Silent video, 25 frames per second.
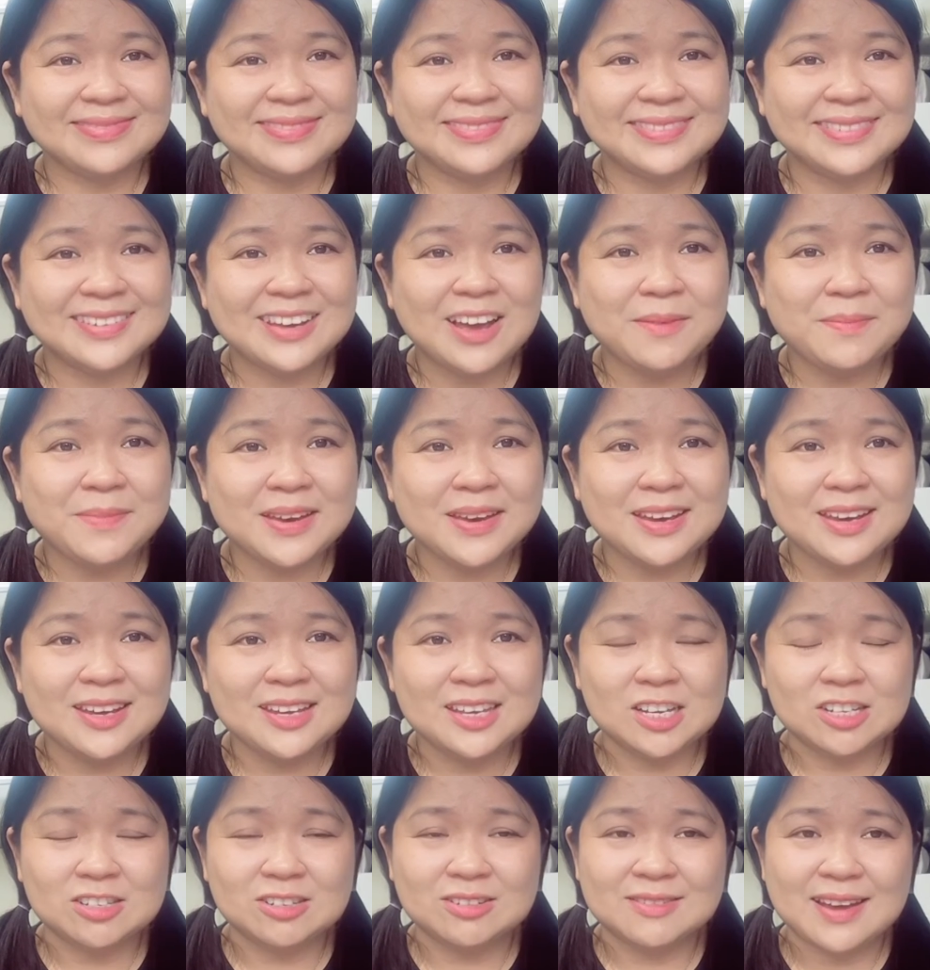góp ý
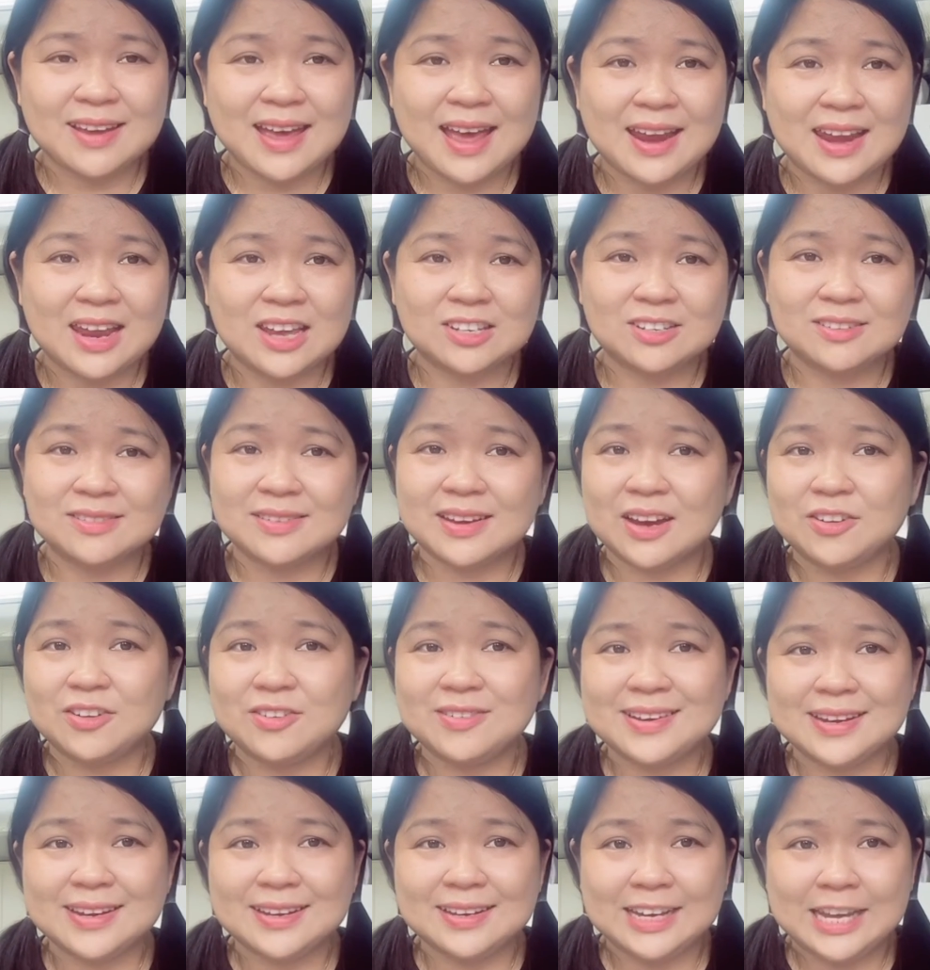cho Suka để Suka rút
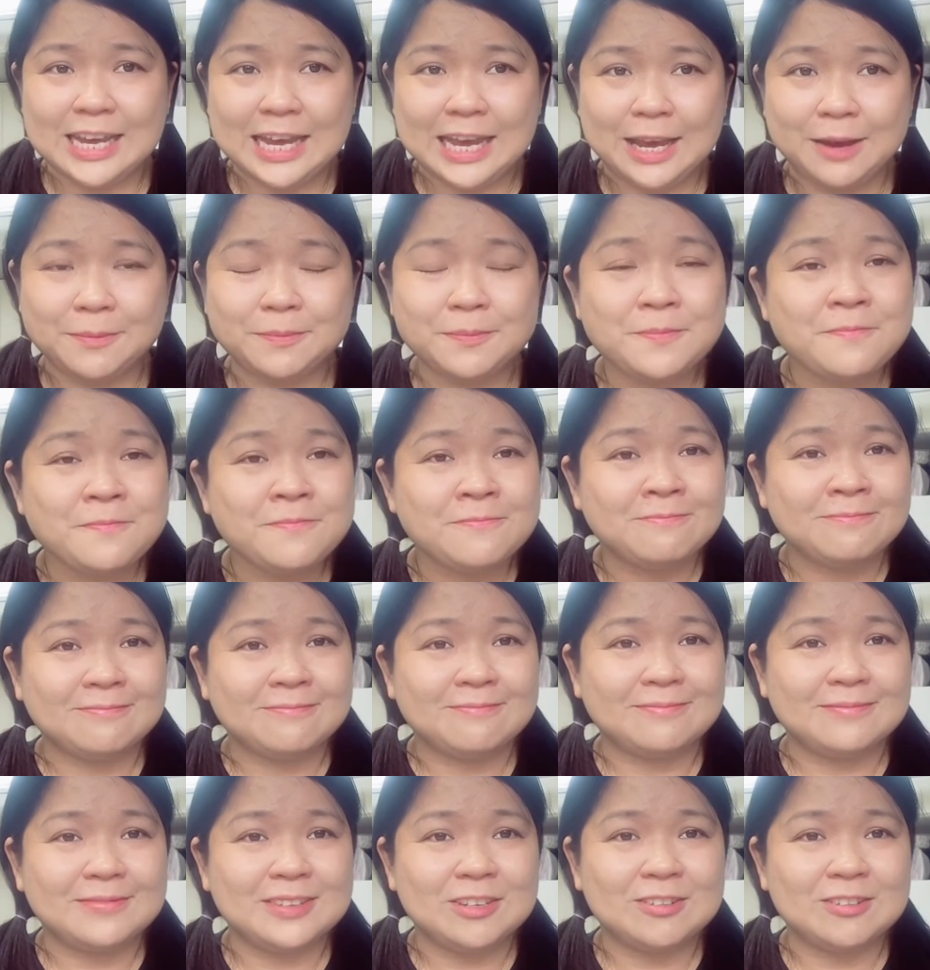kinh nghiệm ừ,